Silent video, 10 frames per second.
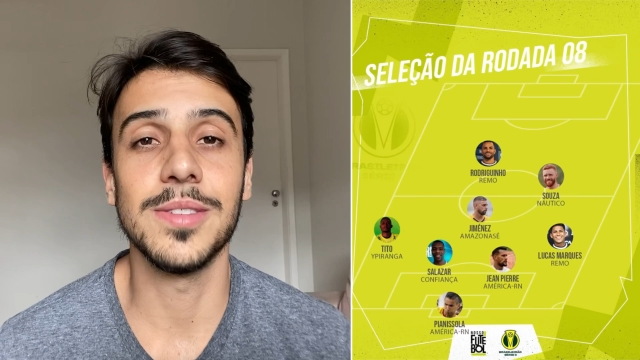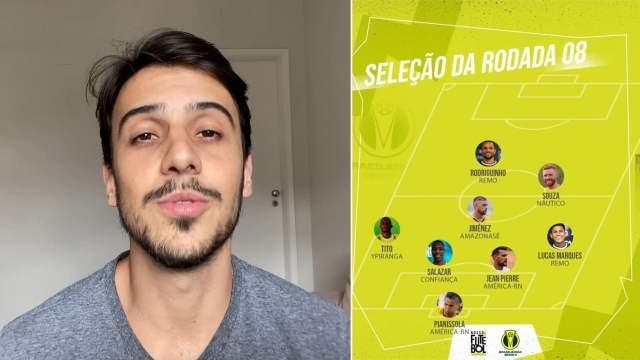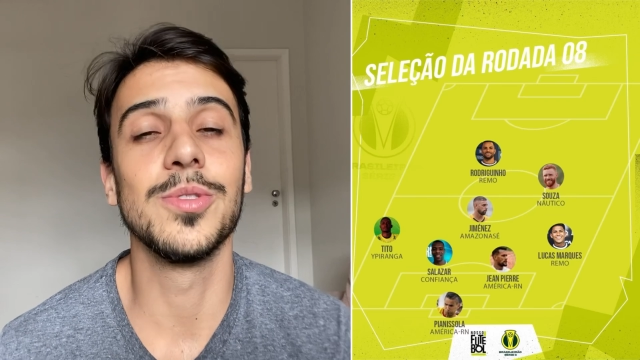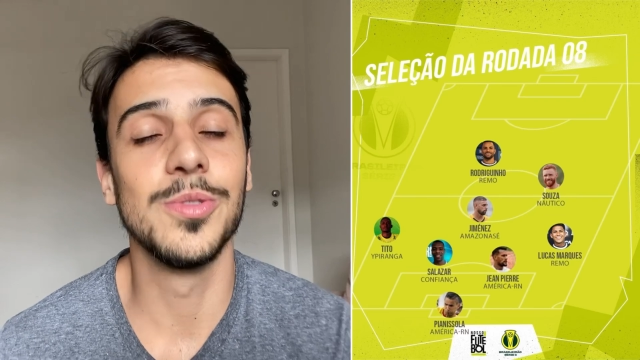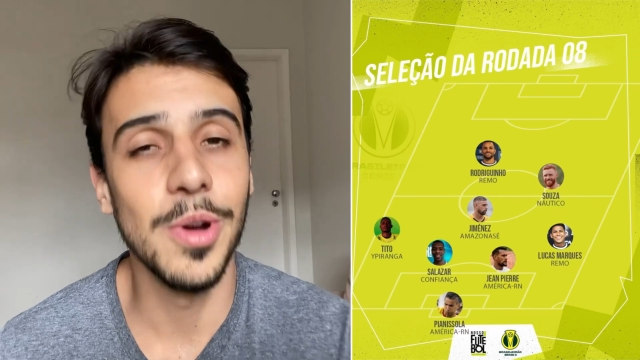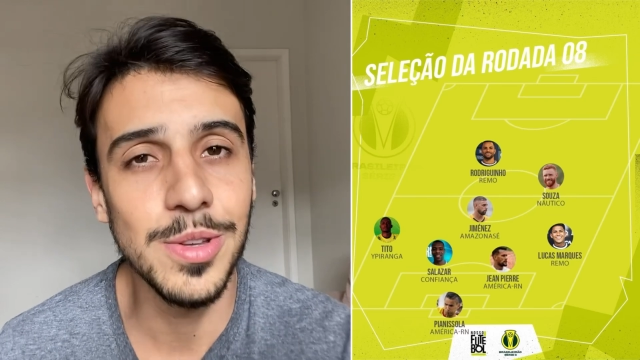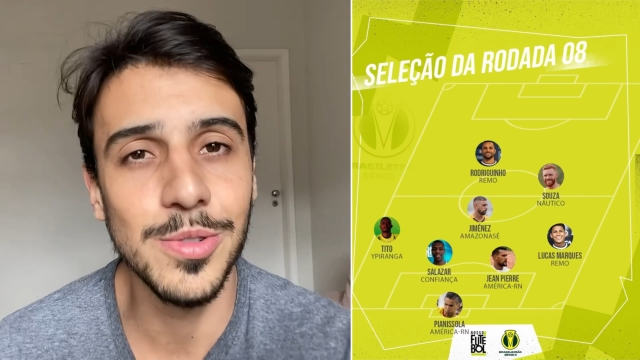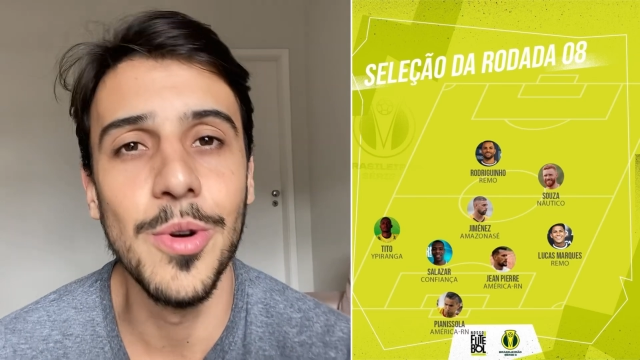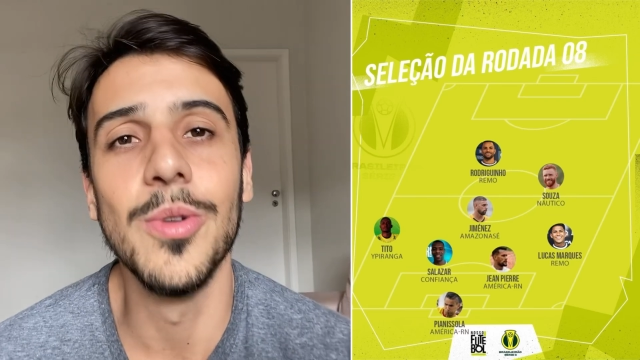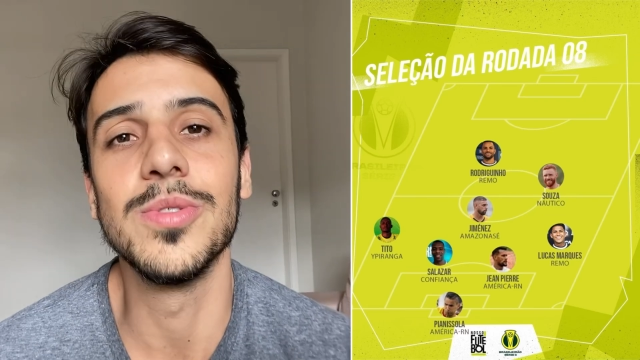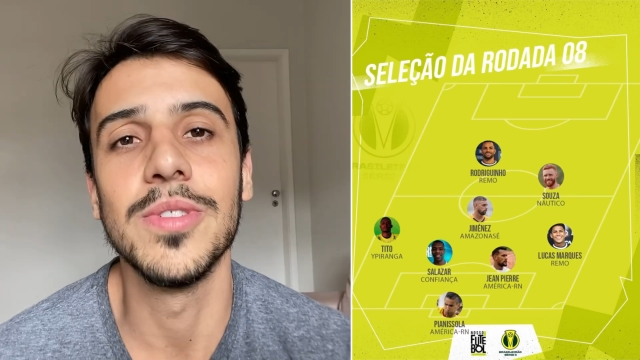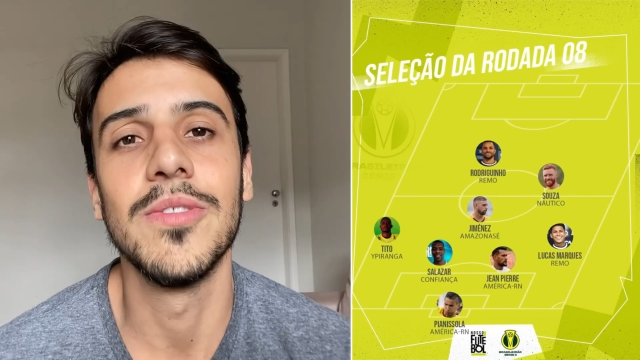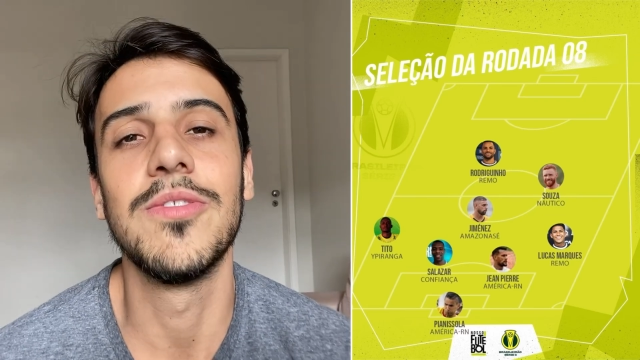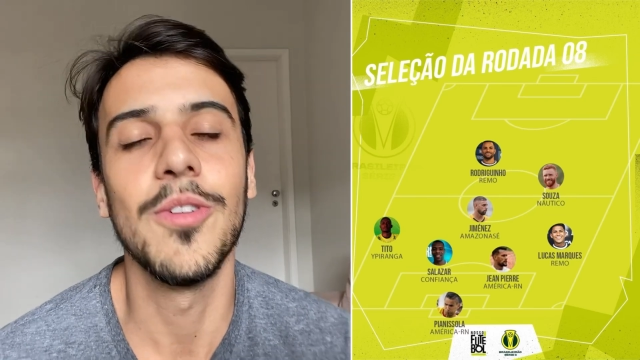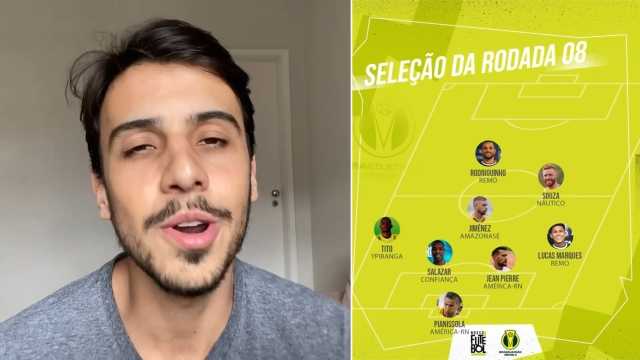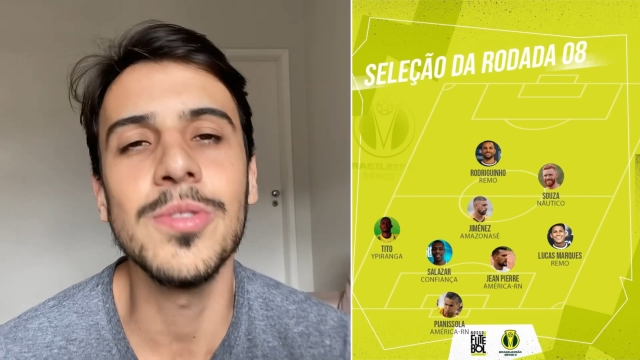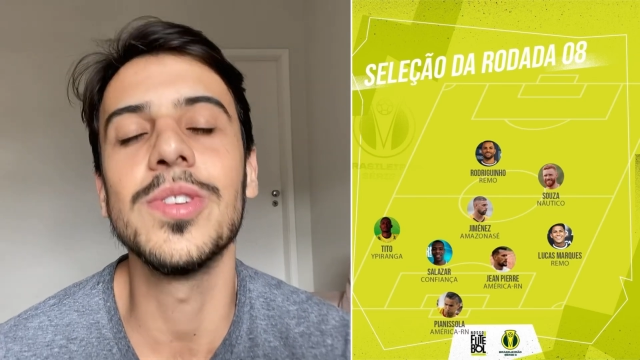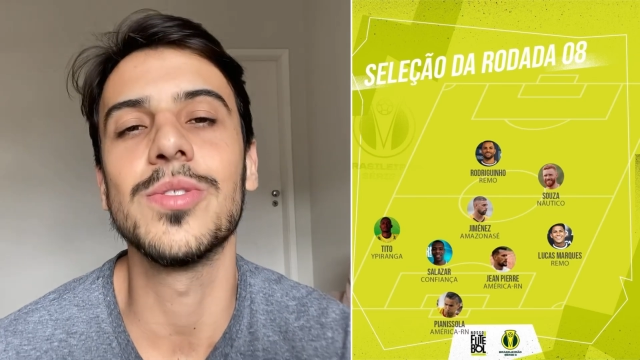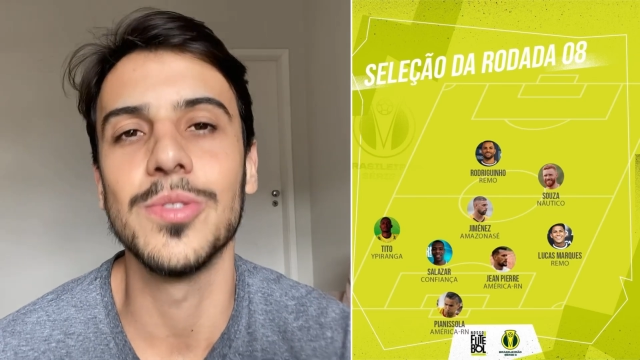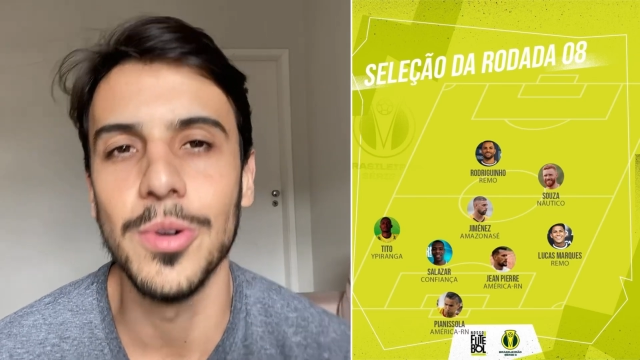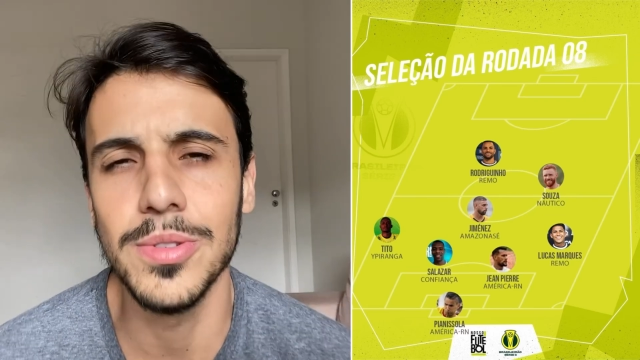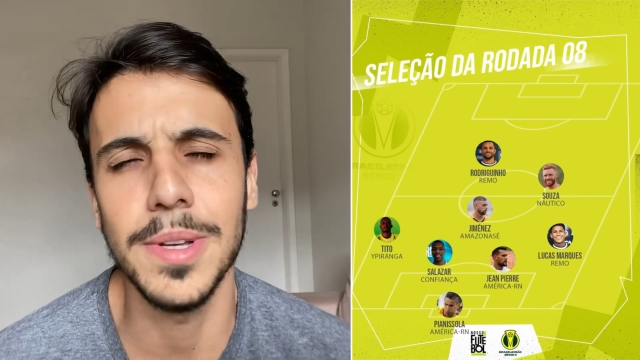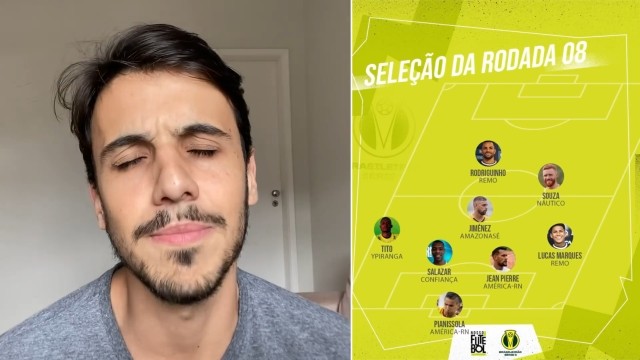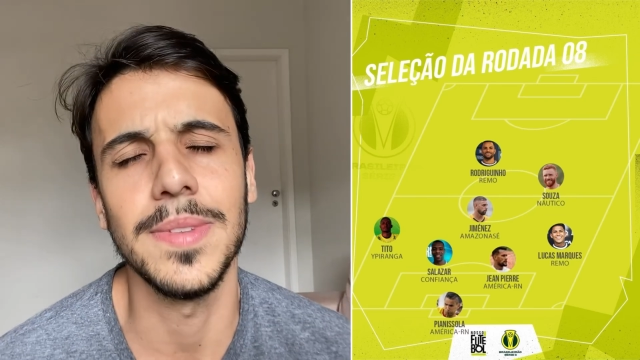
os dois gols foram de Souza